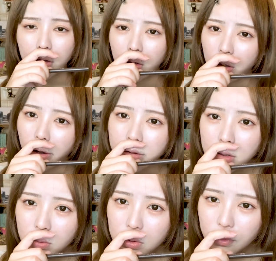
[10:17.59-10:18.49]
なんか
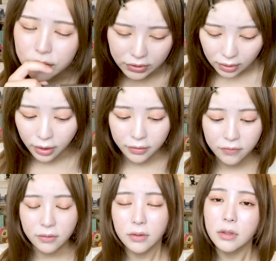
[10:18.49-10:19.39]
カニの匂いしないっ
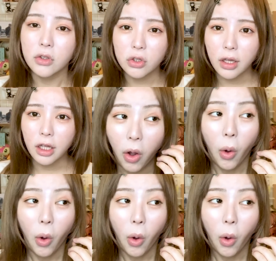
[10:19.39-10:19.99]
つって言ってって、